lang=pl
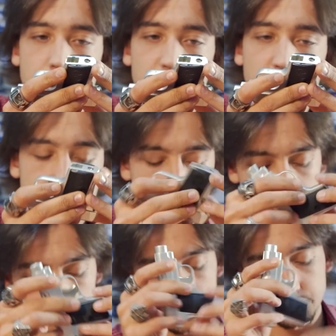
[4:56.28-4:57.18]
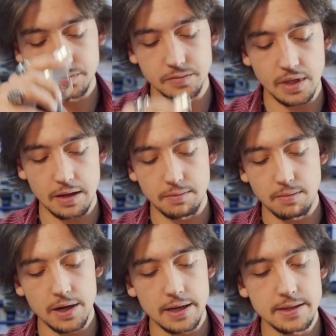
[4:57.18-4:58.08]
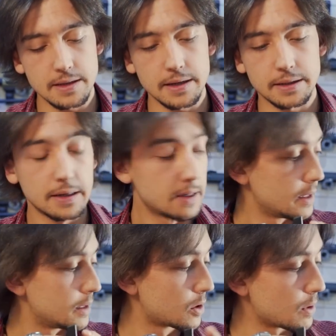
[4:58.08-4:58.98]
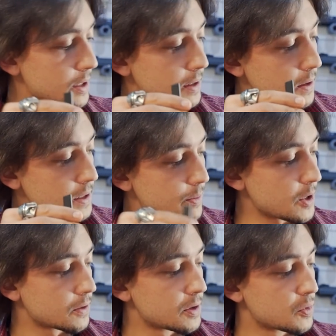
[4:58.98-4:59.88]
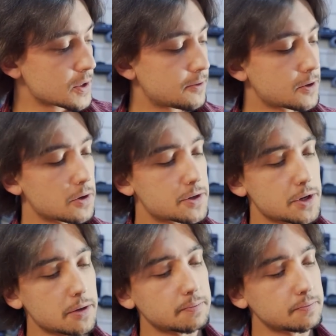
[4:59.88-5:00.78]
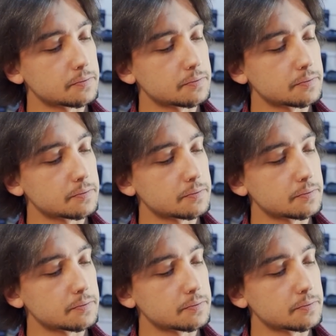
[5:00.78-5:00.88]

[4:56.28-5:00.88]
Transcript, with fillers: fps Magazynek dokładnie tego samego typu co w Kolcie,